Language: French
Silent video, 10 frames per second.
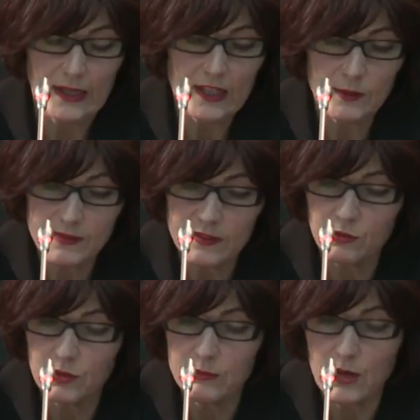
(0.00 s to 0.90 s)
et spécialistes
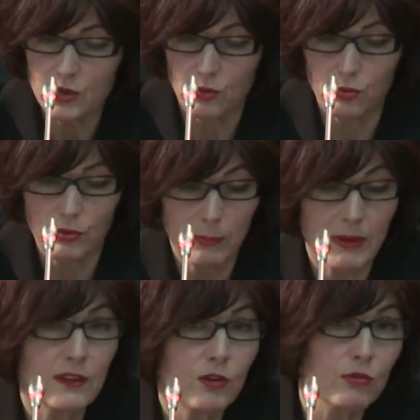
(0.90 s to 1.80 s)
de l'image autour de la
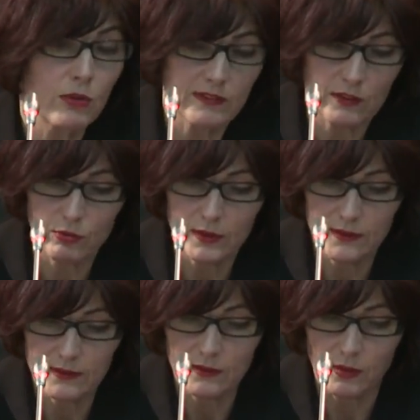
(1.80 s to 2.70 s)
prégnance de la
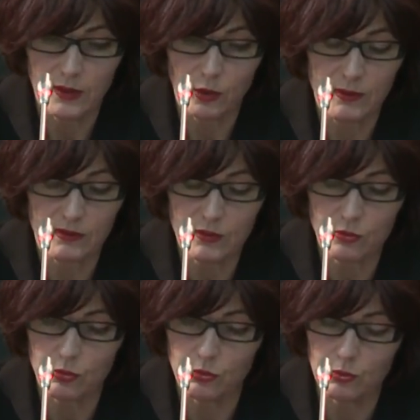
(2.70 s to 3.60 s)
sexualité dans les
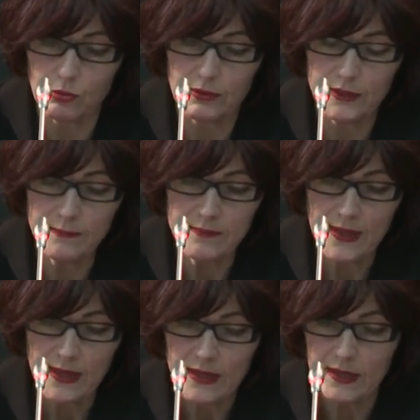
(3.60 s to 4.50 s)
représentations du conflit,
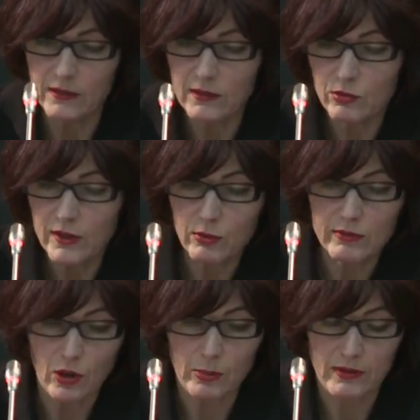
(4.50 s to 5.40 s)
et un dictionnaire de ces
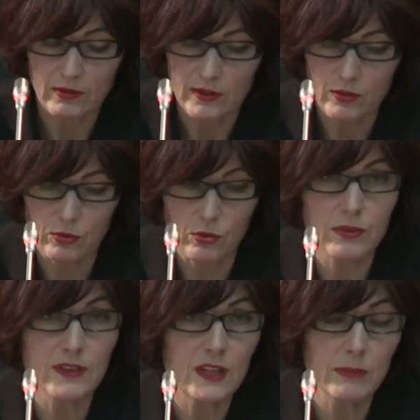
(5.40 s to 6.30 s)
représentations
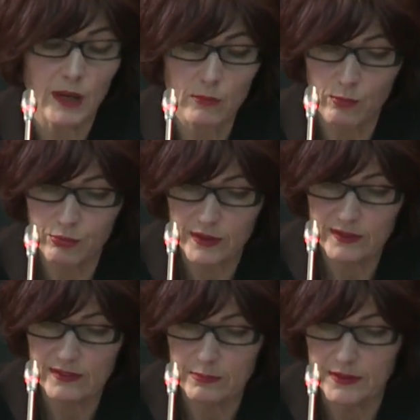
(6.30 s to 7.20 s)
délibérément
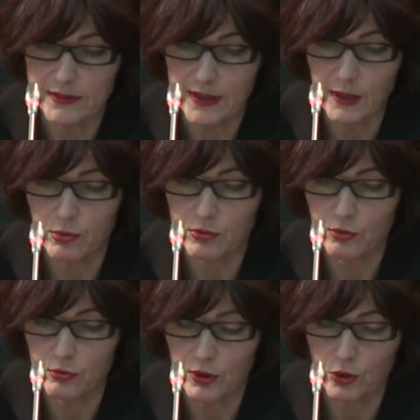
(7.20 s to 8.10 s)
pluridisciplinaire et portant
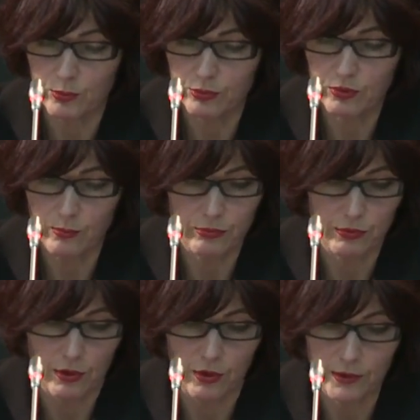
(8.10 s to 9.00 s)
sur des corpus en
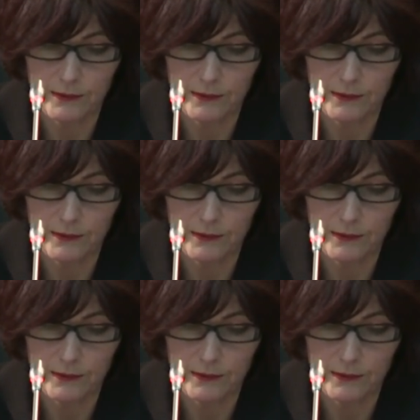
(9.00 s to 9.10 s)
plusieurs langues.